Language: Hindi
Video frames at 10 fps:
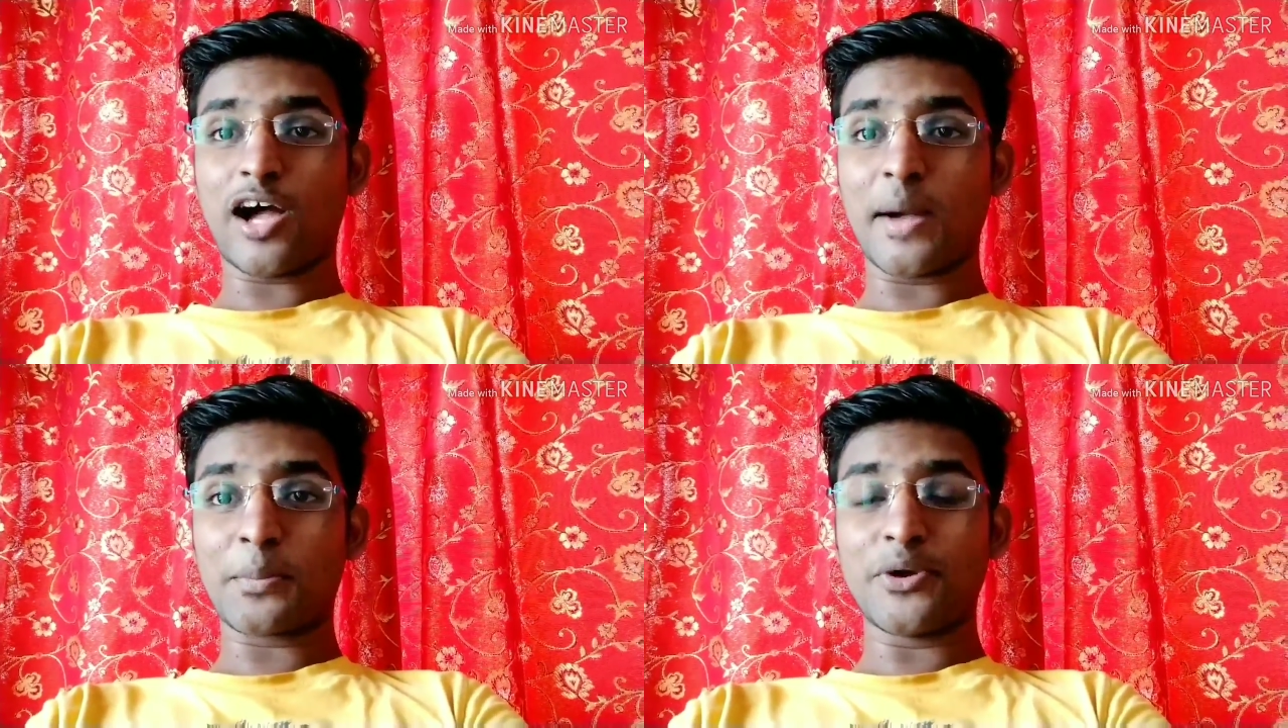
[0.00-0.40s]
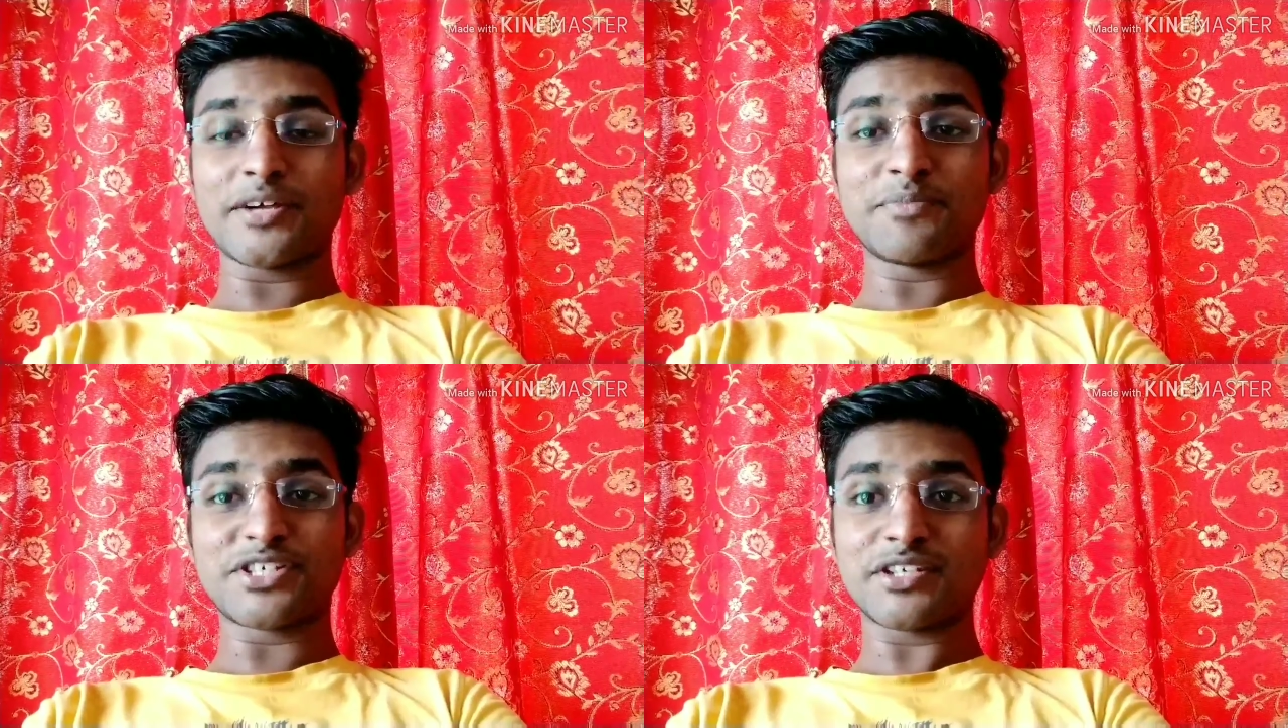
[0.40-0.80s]
आपको
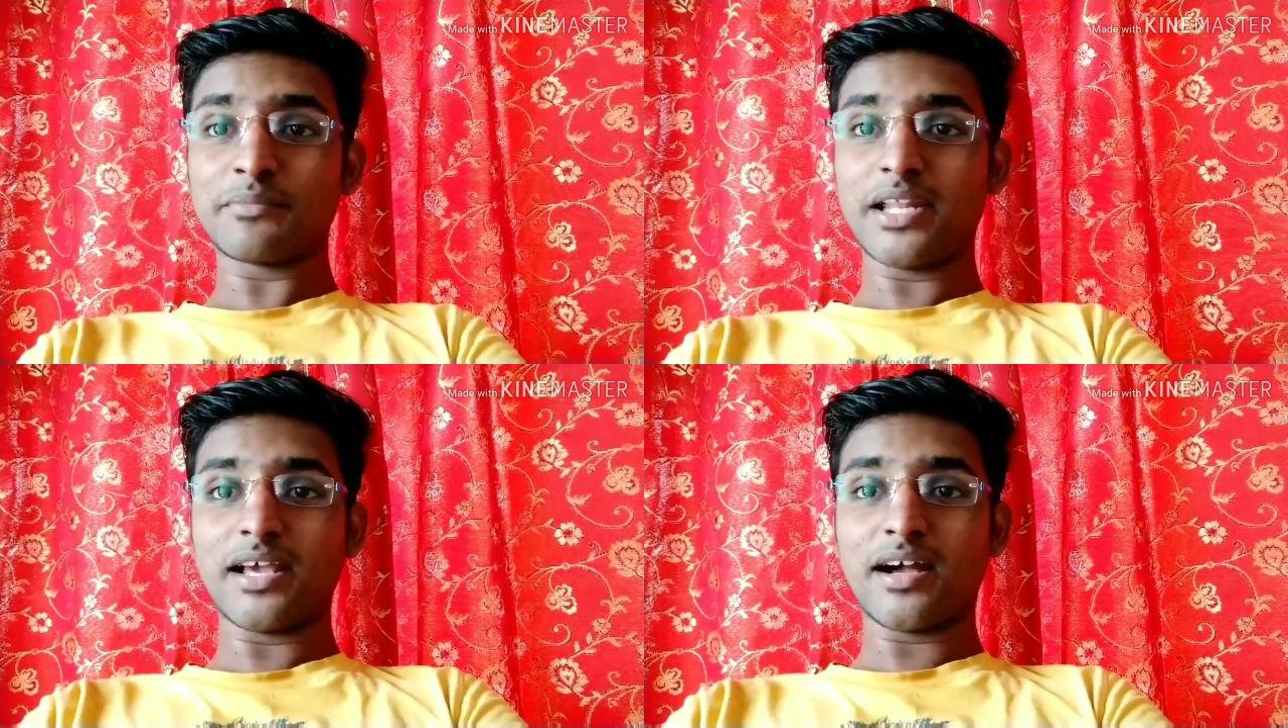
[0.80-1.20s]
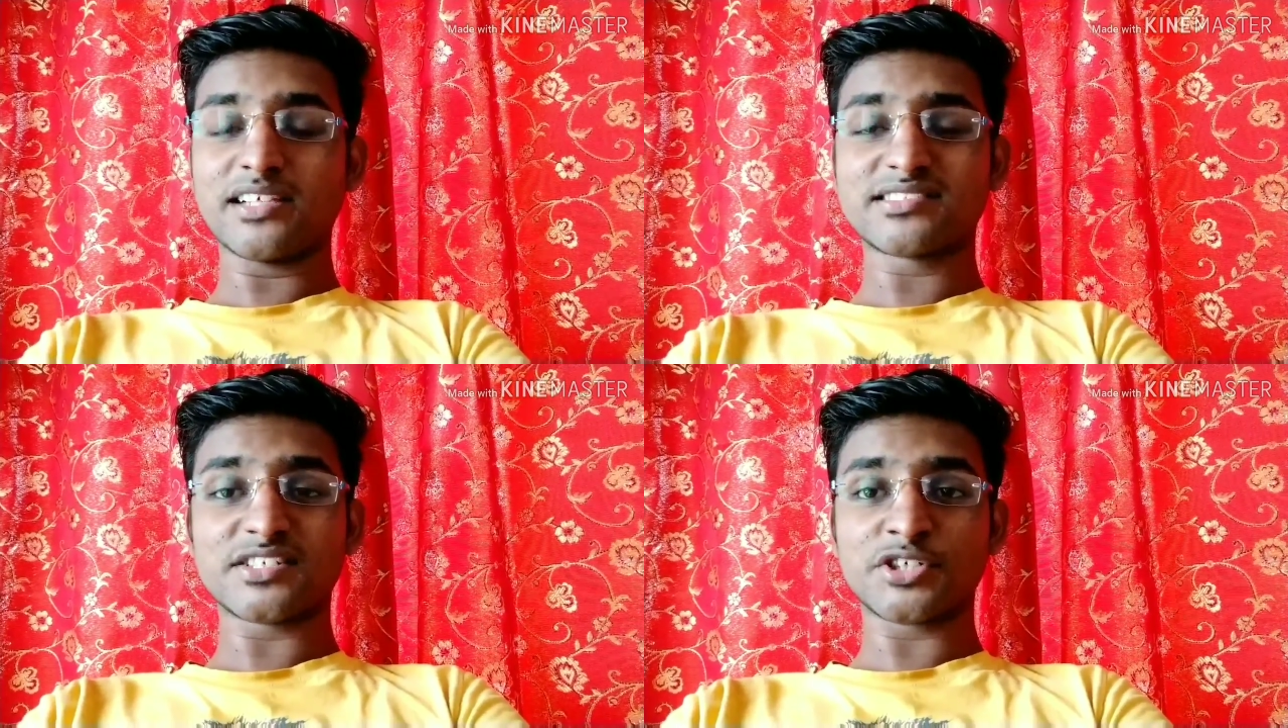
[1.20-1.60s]
एक मशीन मिलेगा
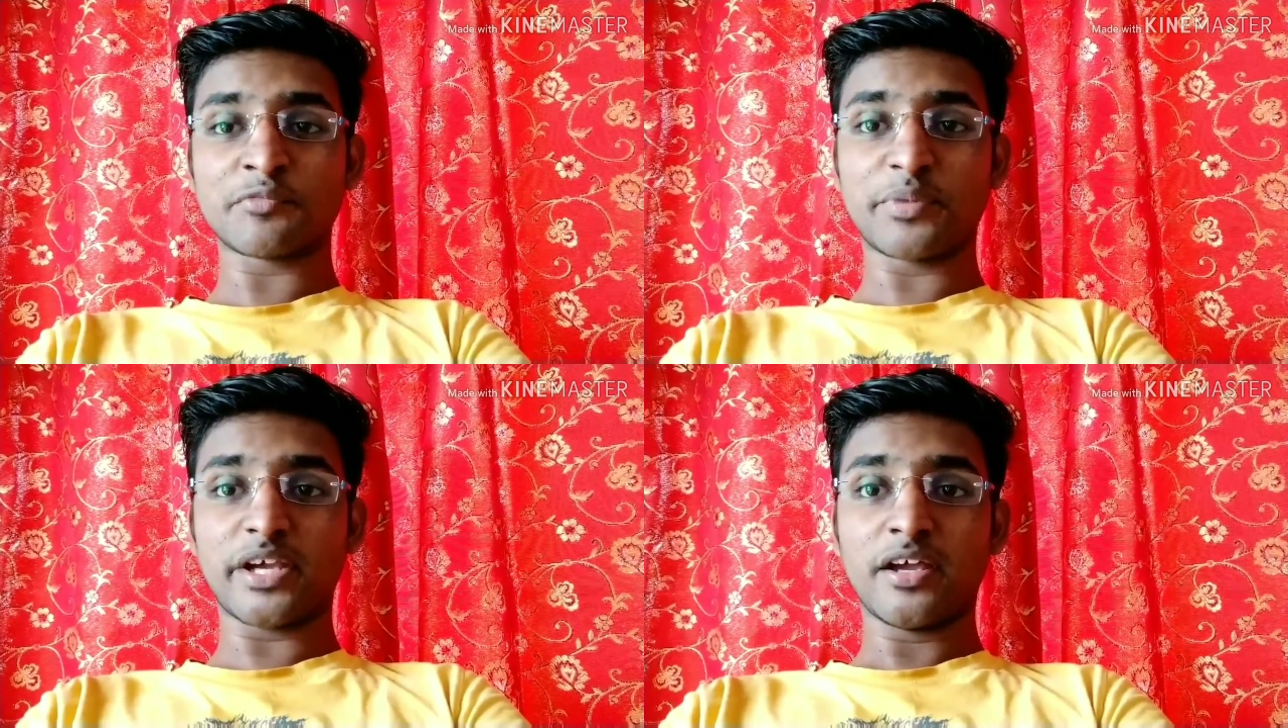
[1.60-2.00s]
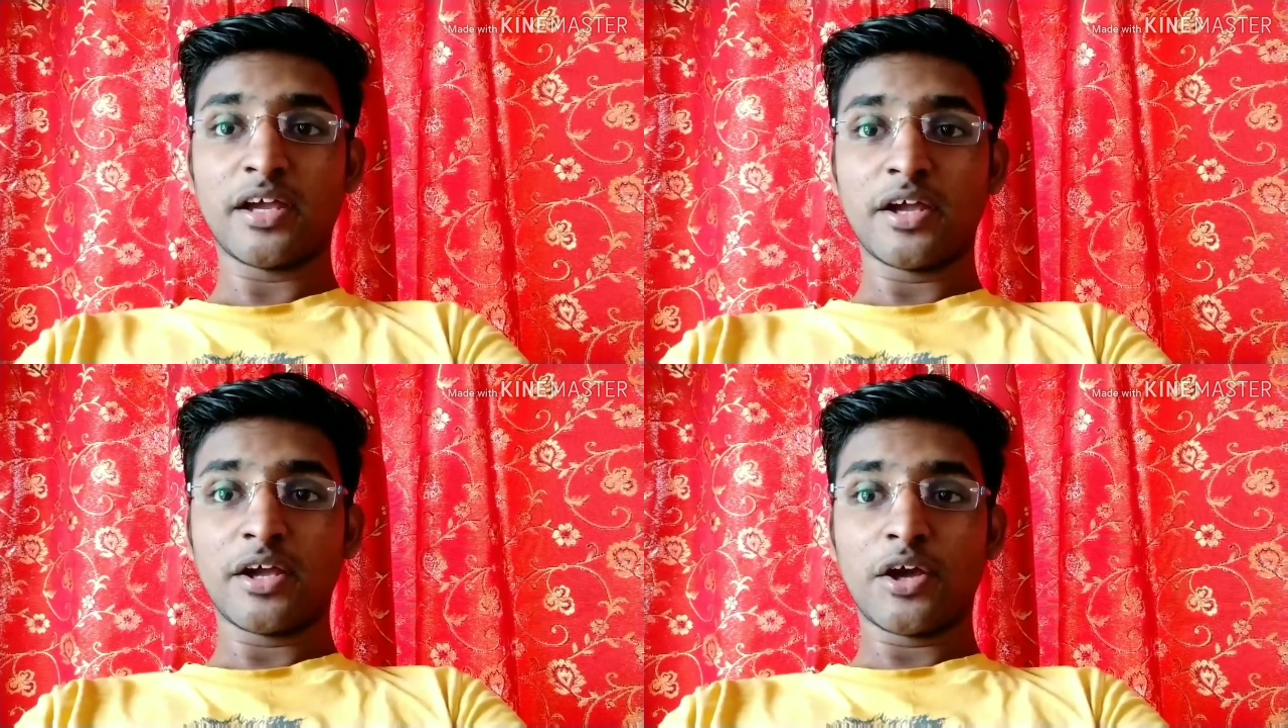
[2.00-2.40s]
स्टेशन पे
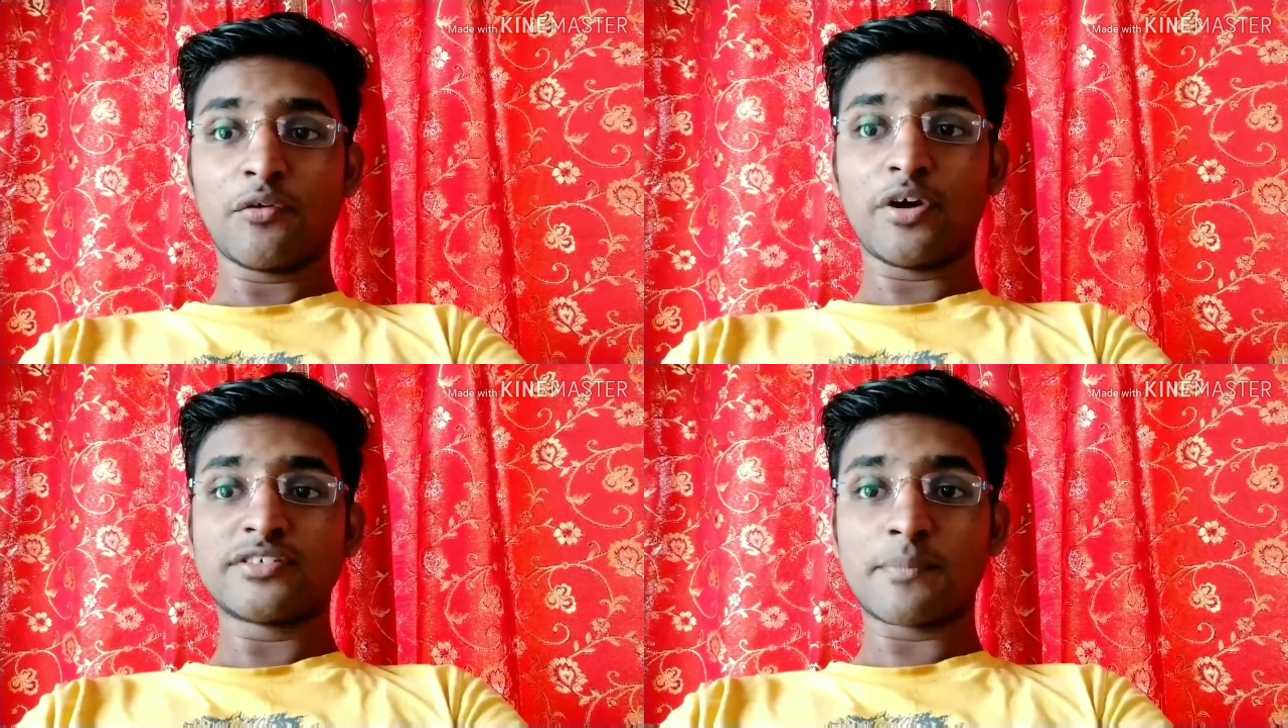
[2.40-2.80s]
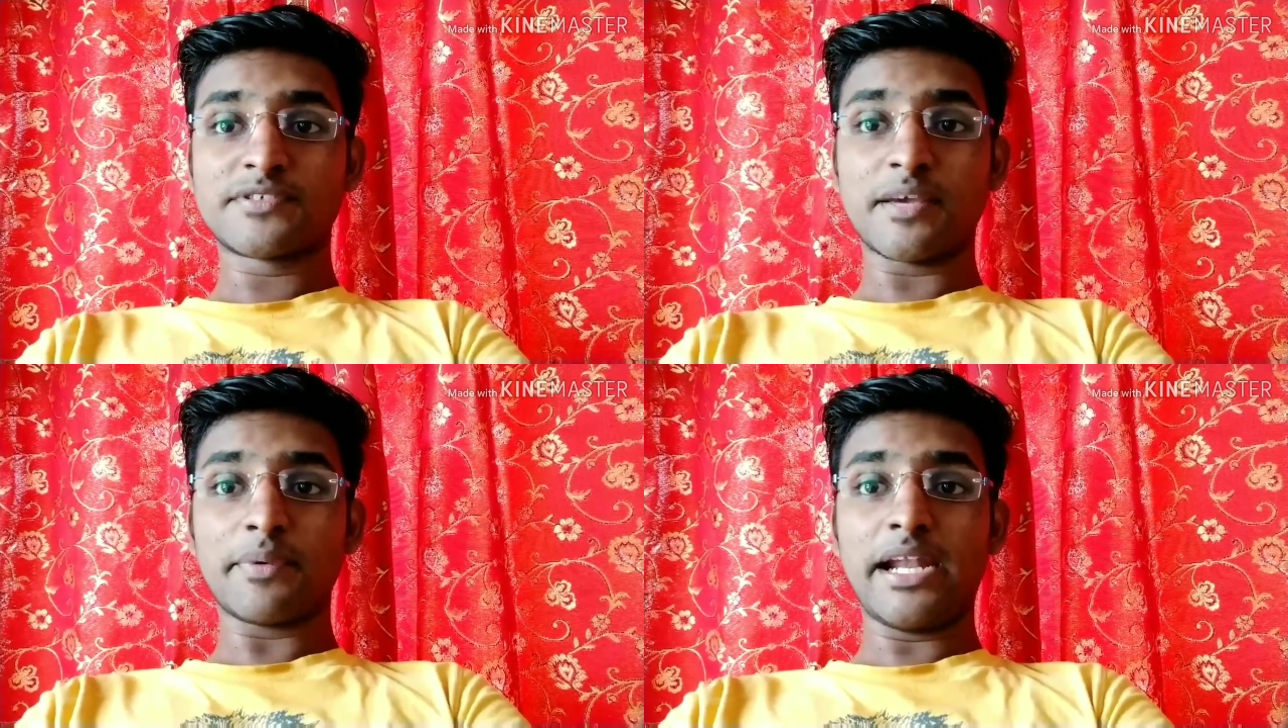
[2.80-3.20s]
वो
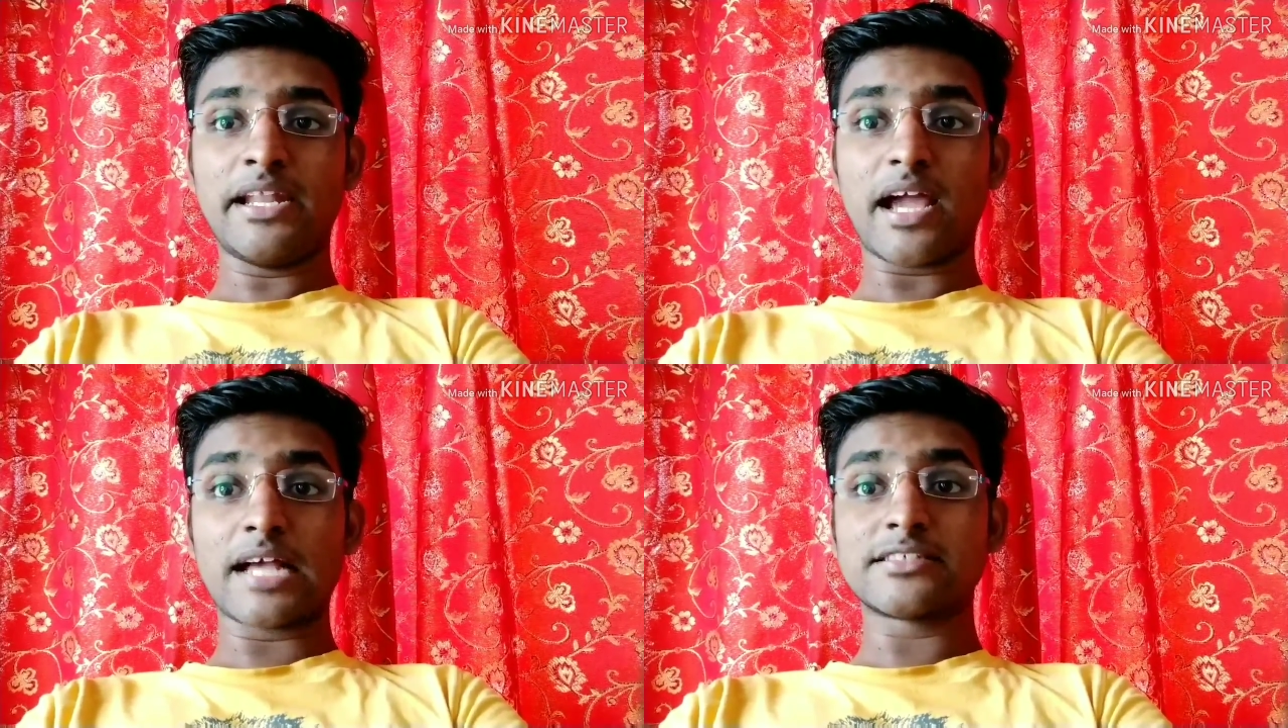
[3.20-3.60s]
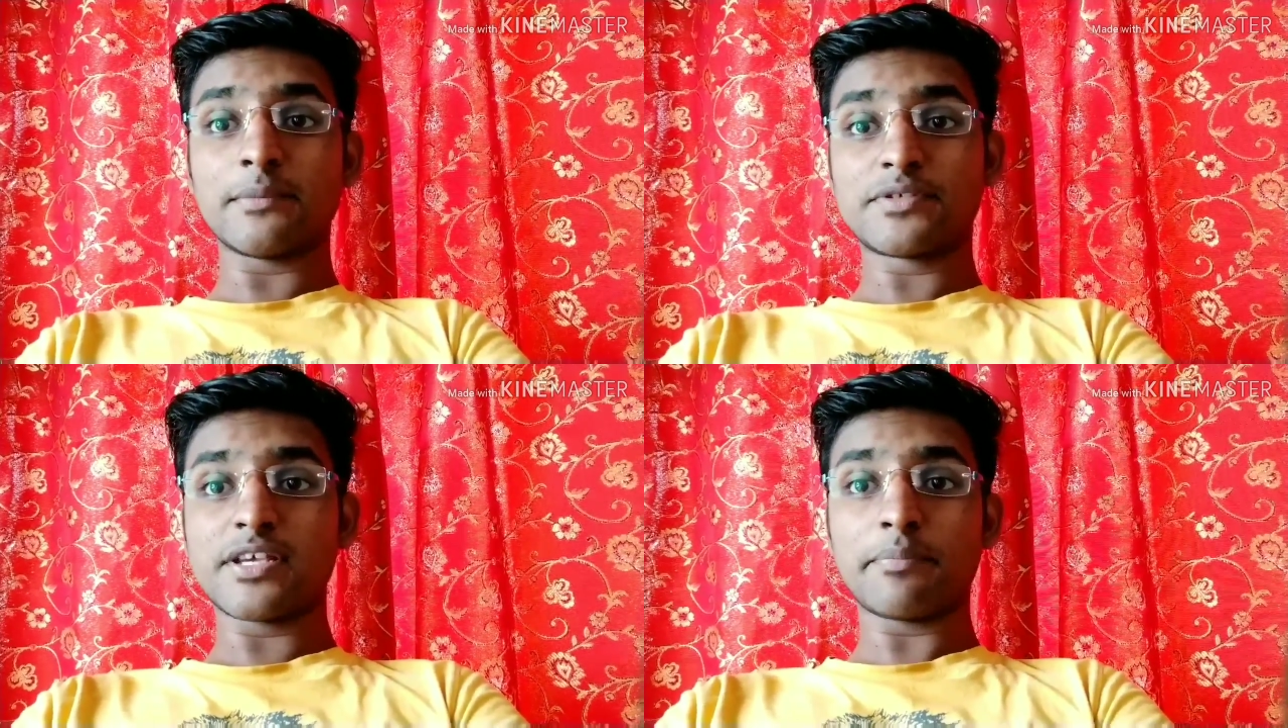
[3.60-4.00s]
सबसे इंडिया का सबसे